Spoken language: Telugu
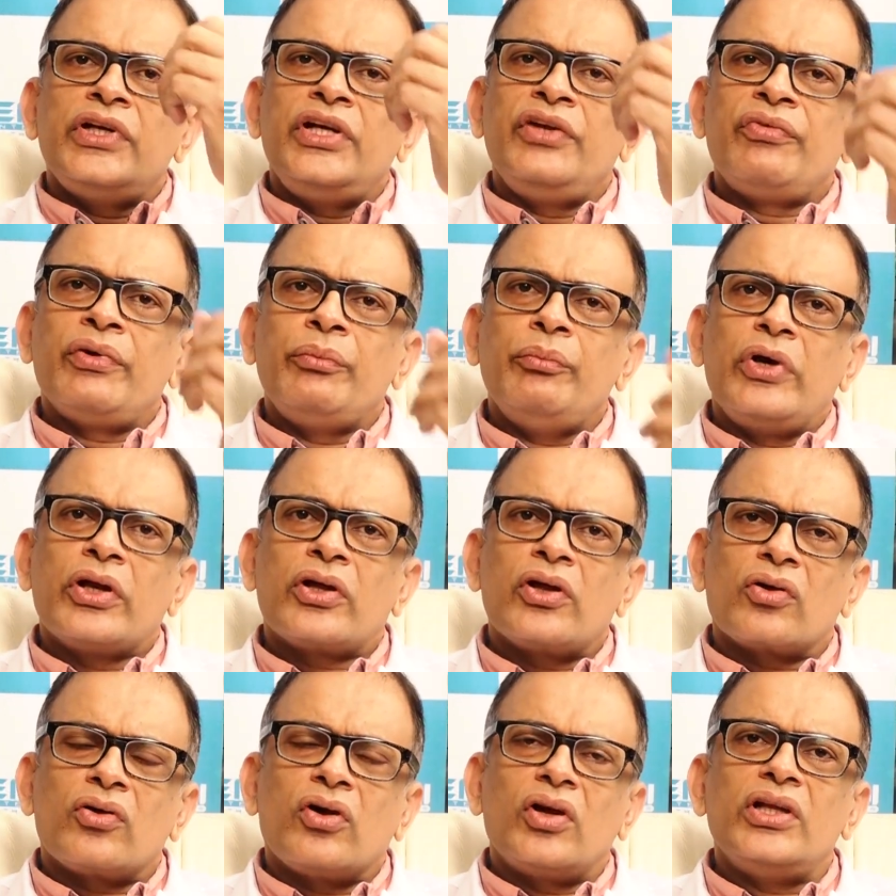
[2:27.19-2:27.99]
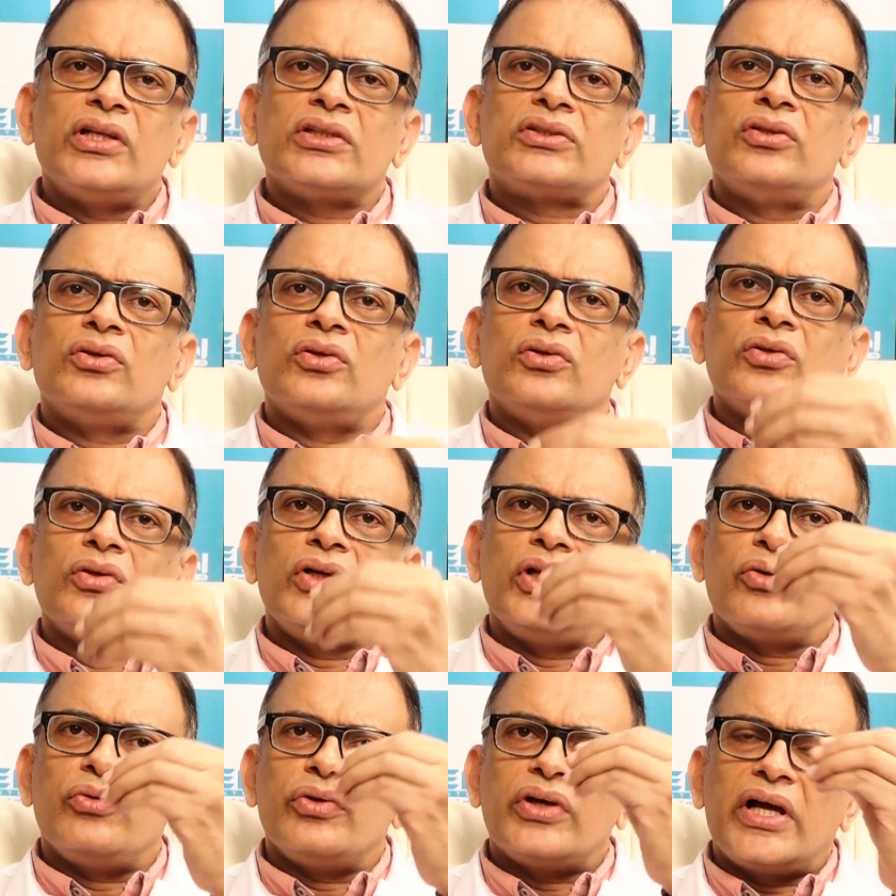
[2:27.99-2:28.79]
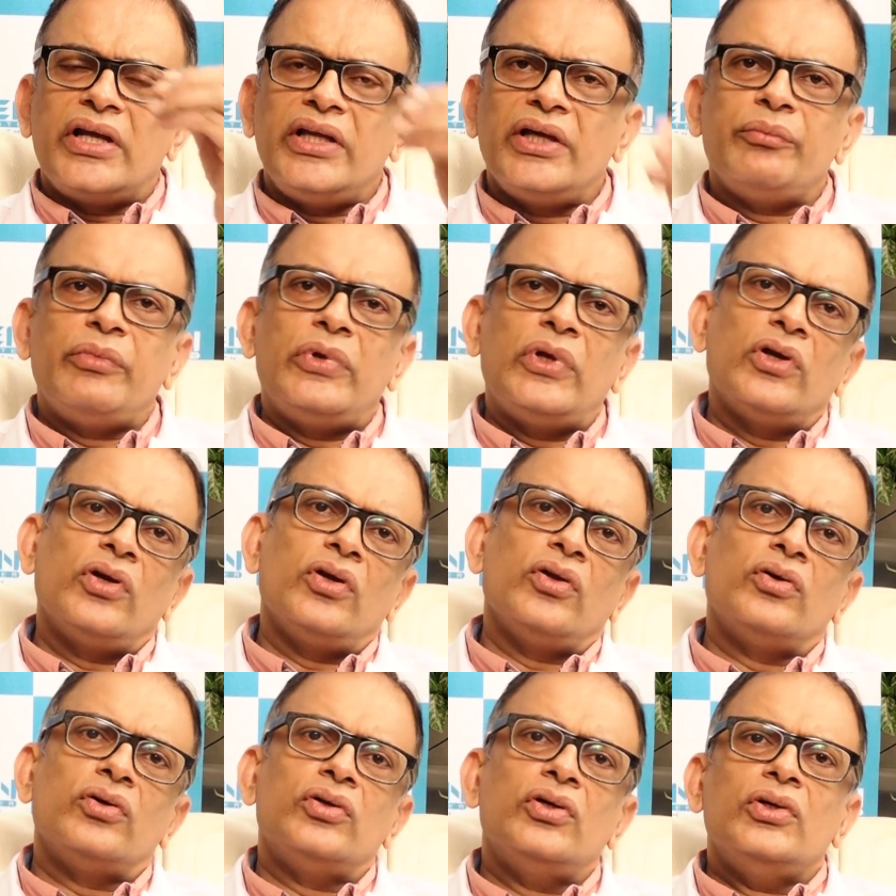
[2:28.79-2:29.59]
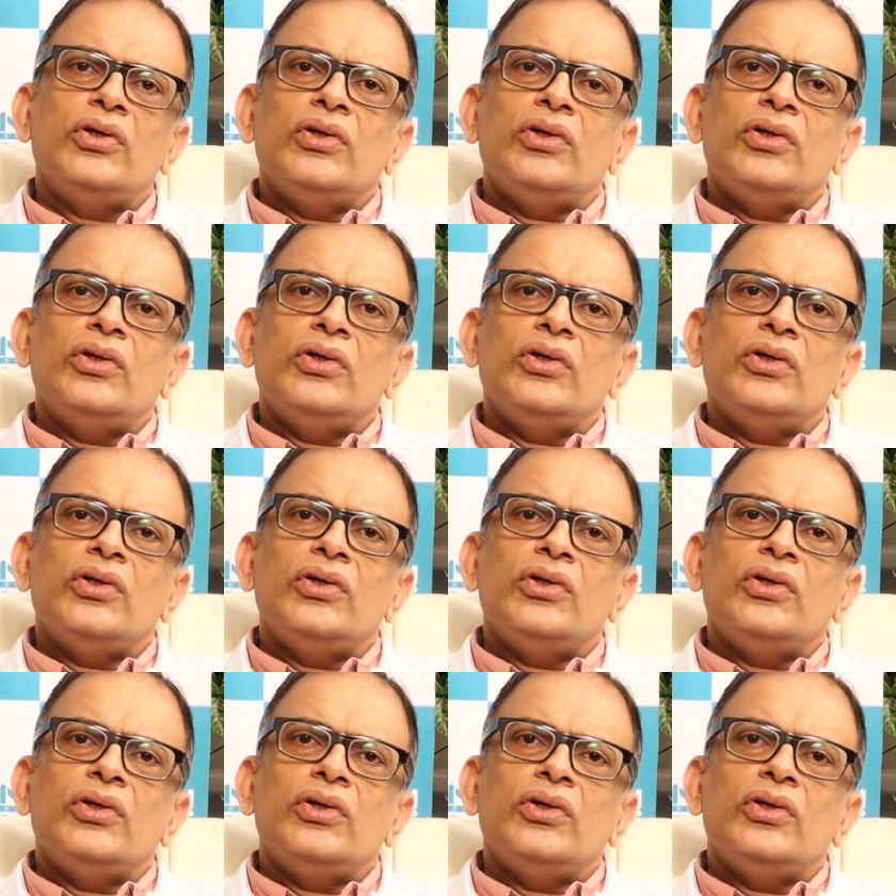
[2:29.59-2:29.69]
డిఫరెంట్ మెడికల్ కాలేజెస్లలో లేకుంటే ఐఎంఏలలో